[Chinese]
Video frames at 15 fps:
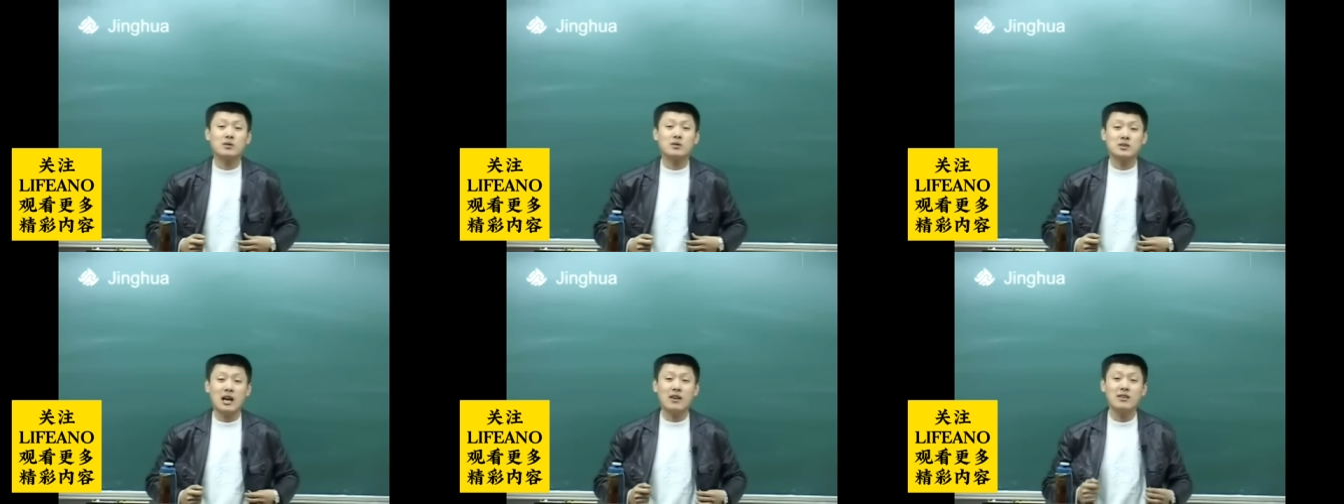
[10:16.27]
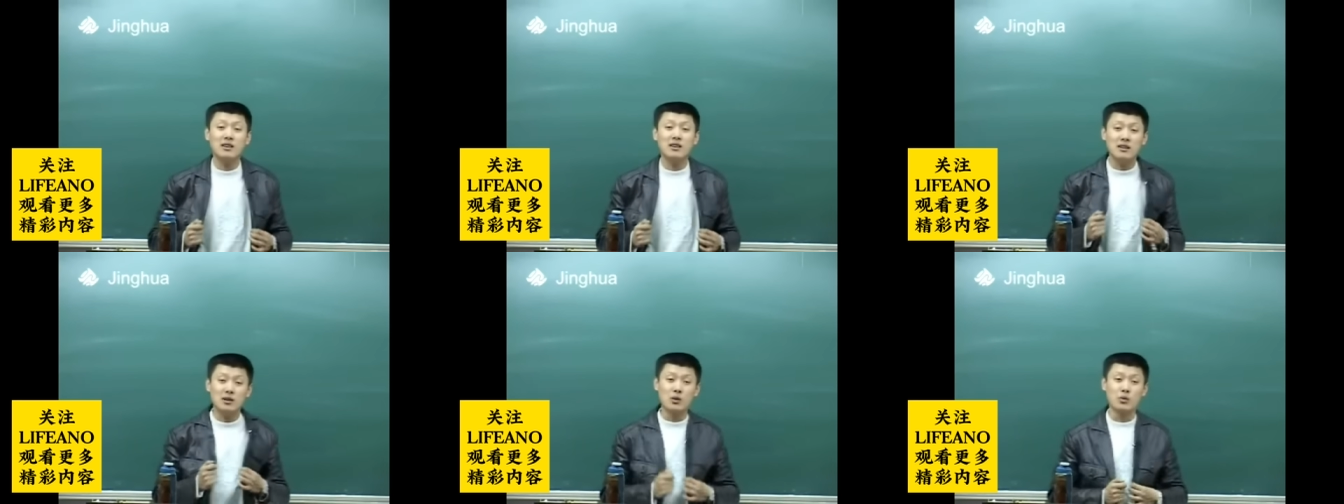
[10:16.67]
什么餐
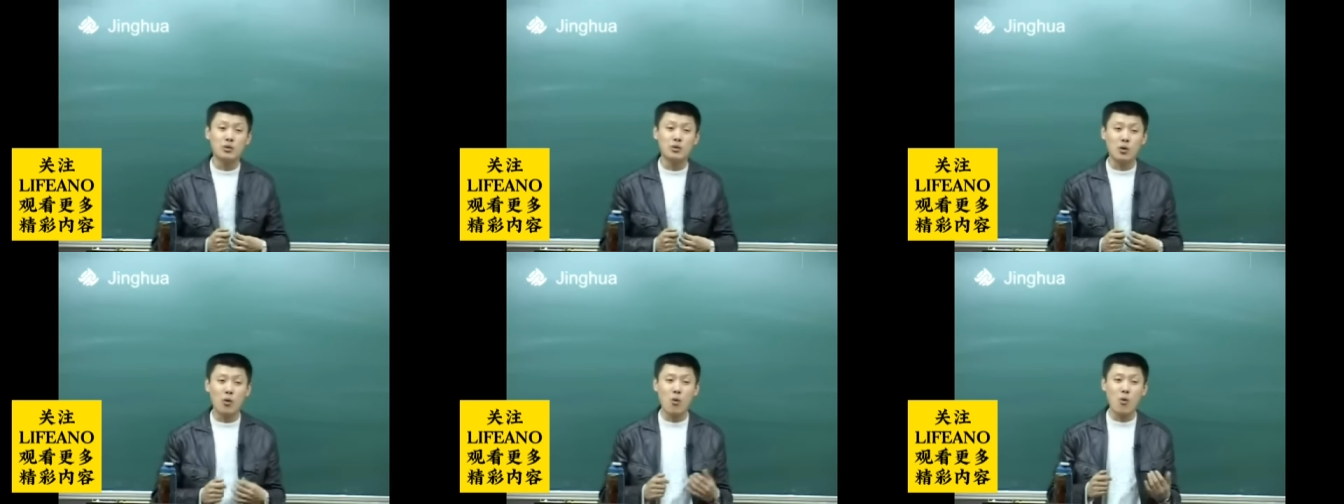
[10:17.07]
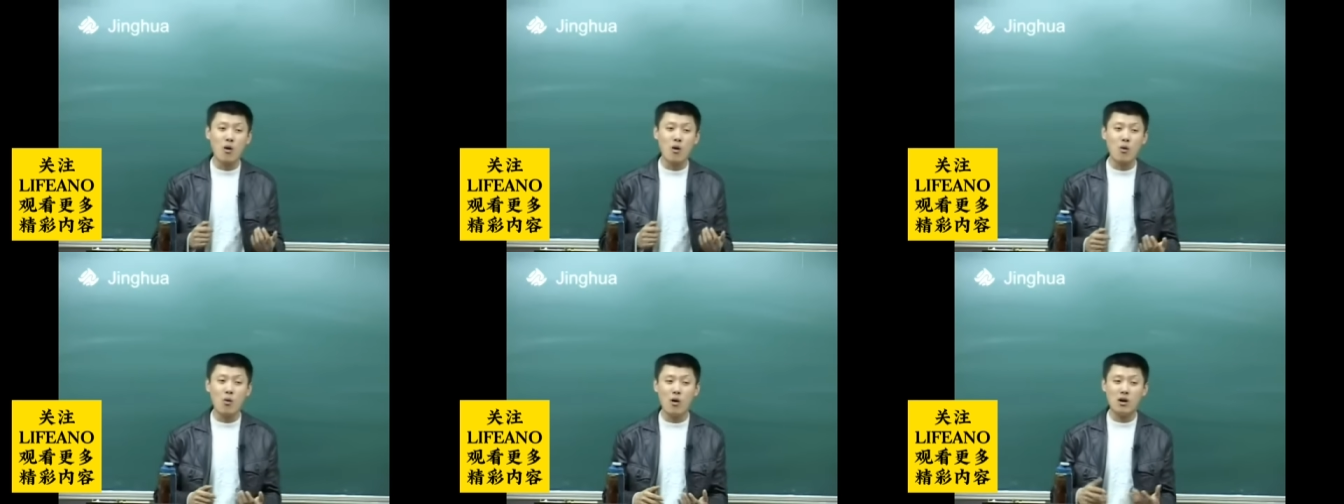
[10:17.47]
饮、旅游、
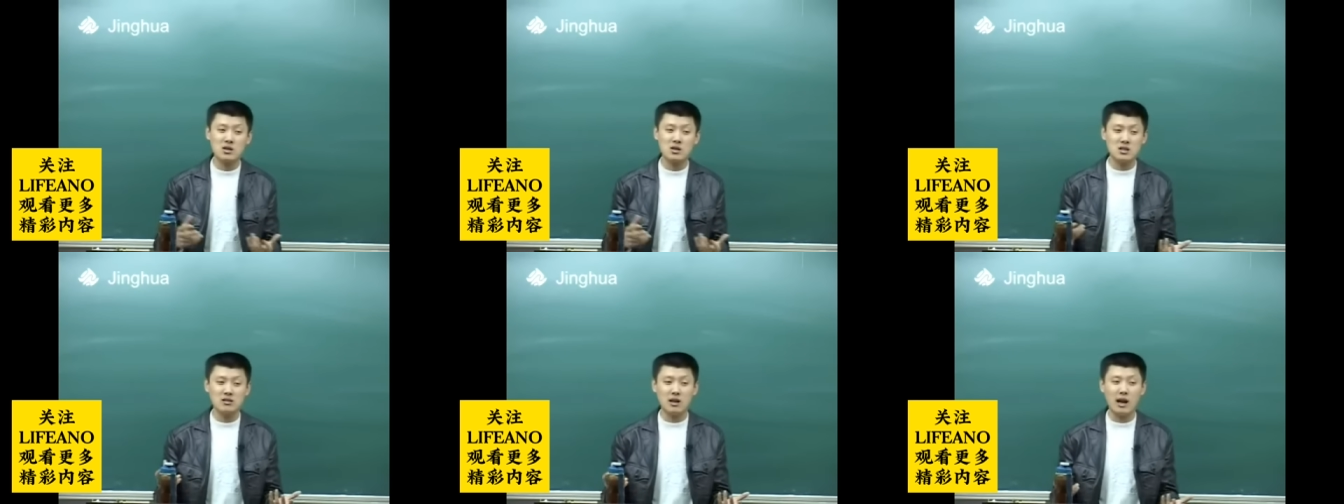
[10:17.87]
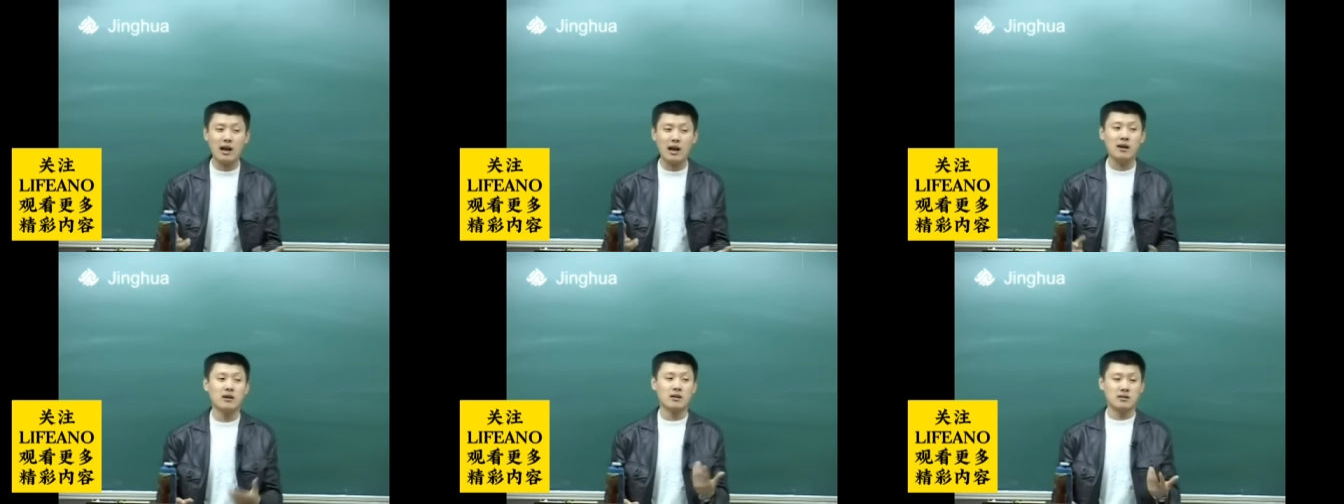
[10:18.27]
观光、生态，